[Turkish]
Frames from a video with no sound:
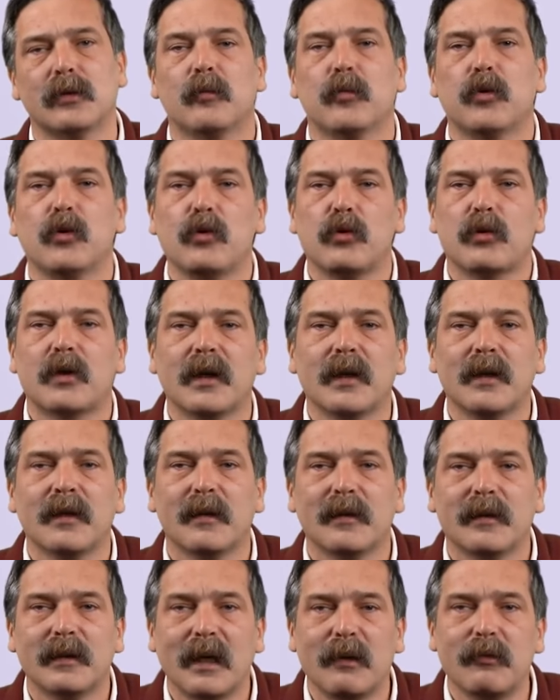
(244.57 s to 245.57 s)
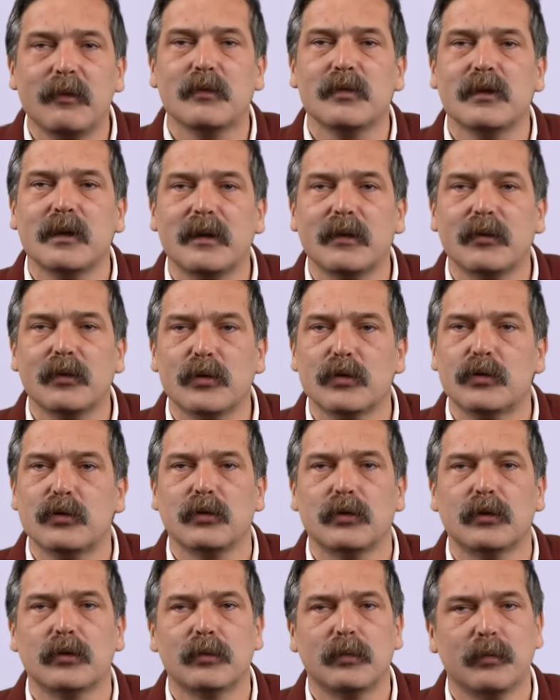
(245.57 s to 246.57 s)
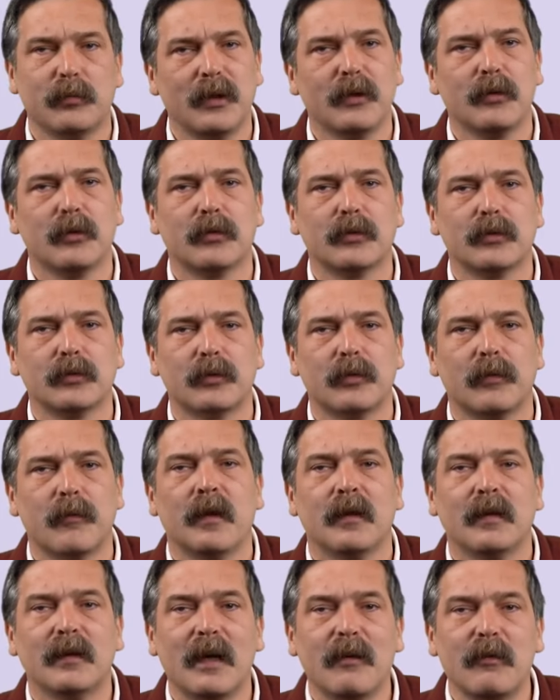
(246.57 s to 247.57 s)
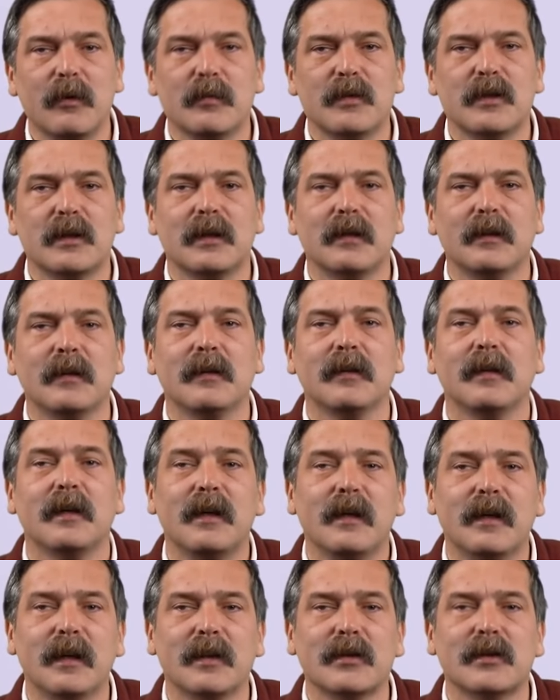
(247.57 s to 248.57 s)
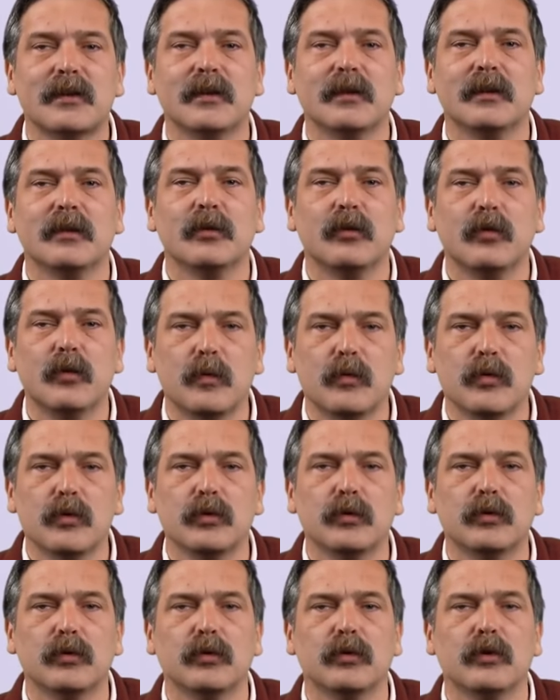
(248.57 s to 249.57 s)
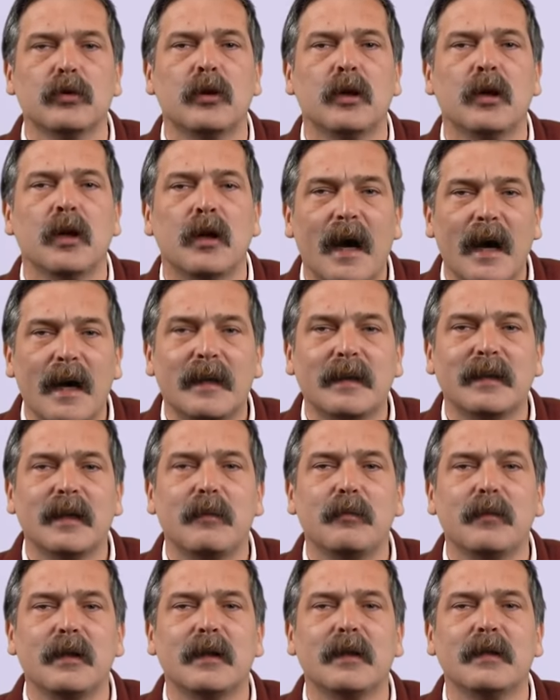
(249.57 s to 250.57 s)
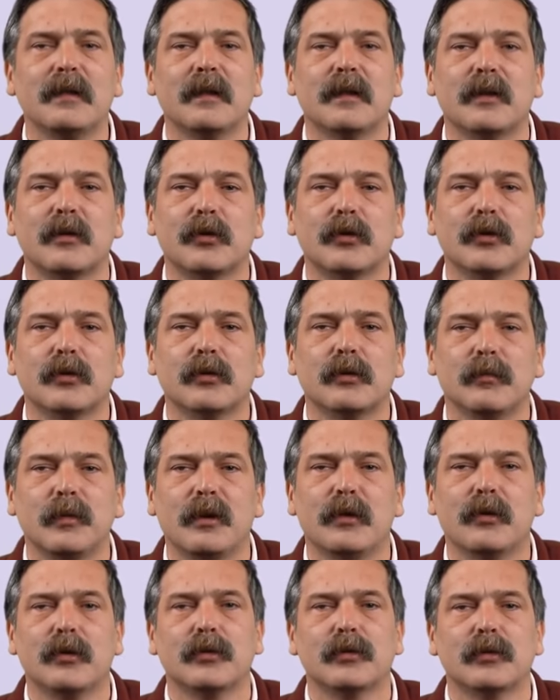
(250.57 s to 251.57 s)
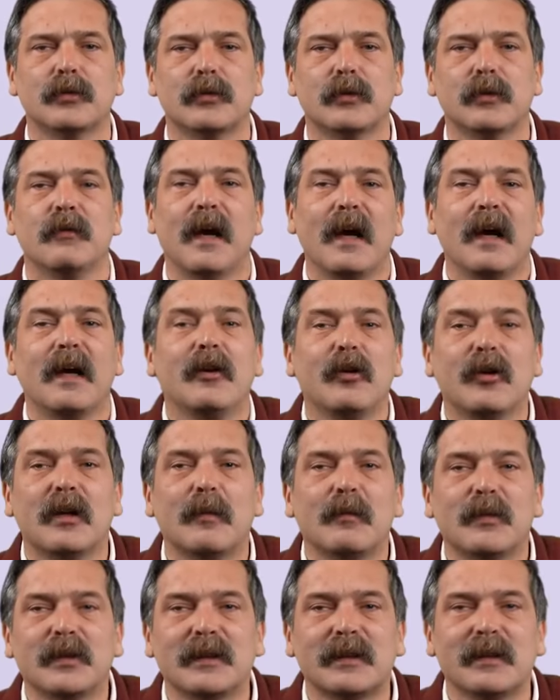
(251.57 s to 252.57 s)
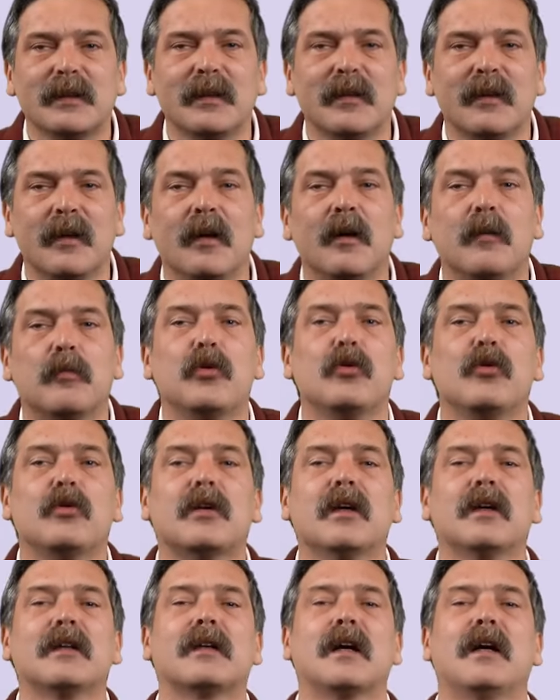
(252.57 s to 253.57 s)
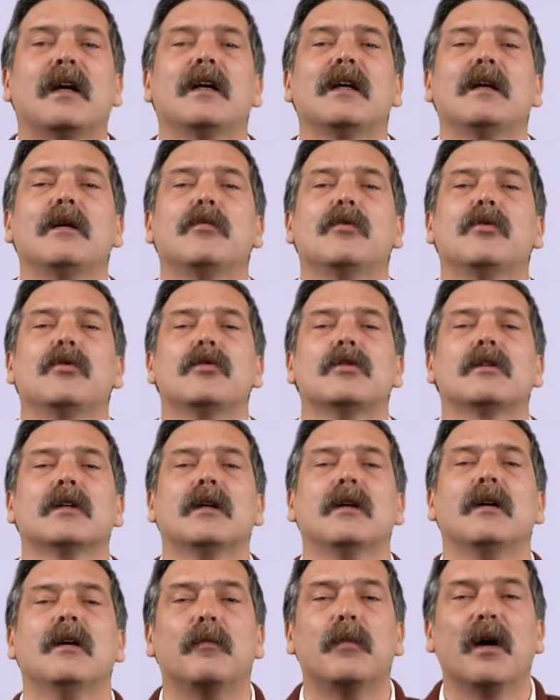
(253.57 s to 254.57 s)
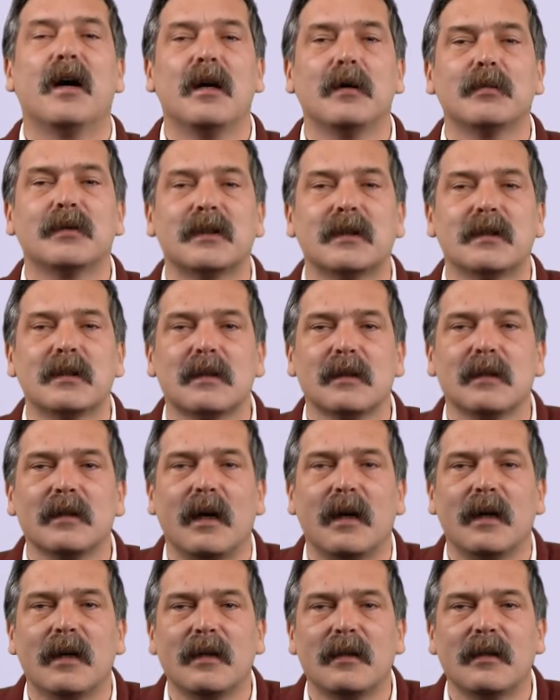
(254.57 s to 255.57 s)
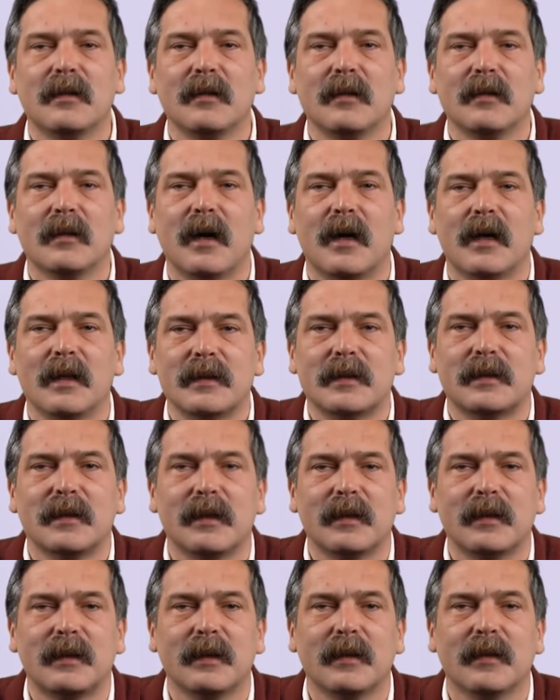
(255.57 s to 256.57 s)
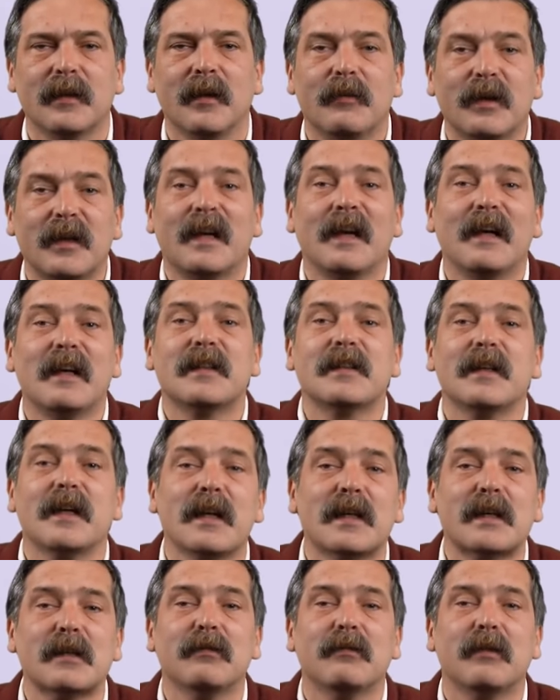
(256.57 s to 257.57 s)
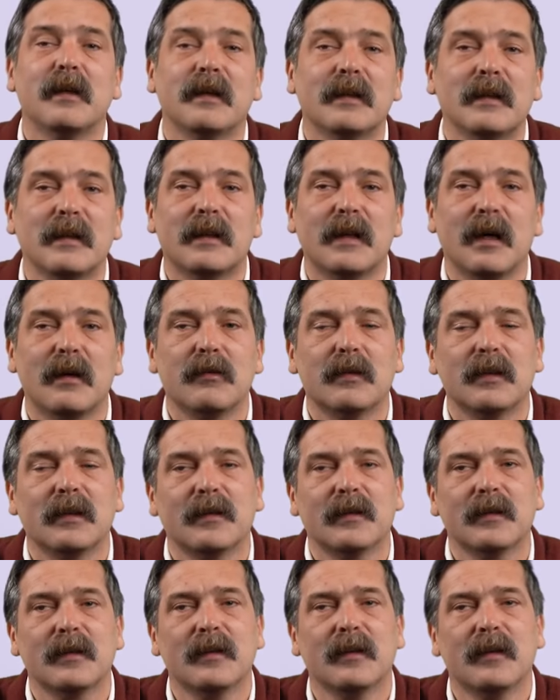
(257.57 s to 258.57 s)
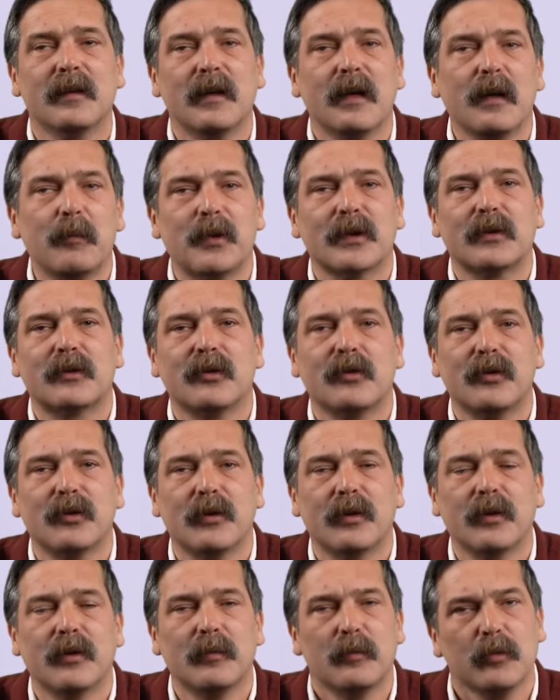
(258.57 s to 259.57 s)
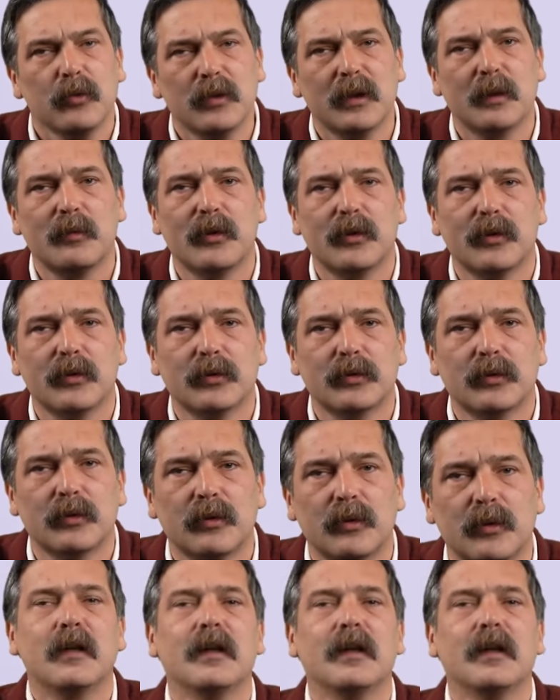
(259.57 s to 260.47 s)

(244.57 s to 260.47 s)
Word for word: Bu ülke devrimcilerini özlüyor biliyoruz. Devrimcilerin inancını, umudunu, erdemlerini arıyor biliyoruz. Ve en önemlisi bu ülke tarihi boyunca bağımsızlığı, aydınlığı, haysiyeti ve geleceği için verdiği kavgaları hep hatırlıyor. Bunu da biliyoruz.